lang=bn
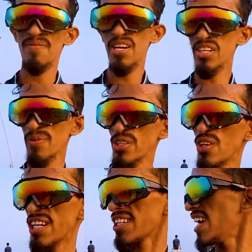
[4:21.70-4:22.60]
আমরা এসে
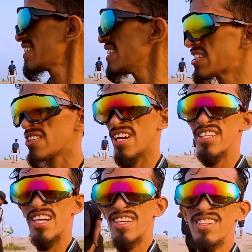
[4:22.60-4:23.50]
পড়েছি অ্যাটলিস্ট
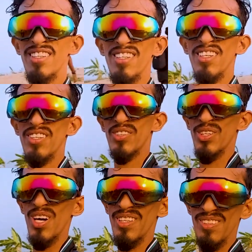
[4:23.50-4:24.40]
এই যে
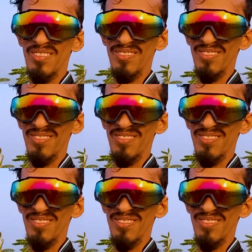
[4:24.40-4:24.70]
সৈকত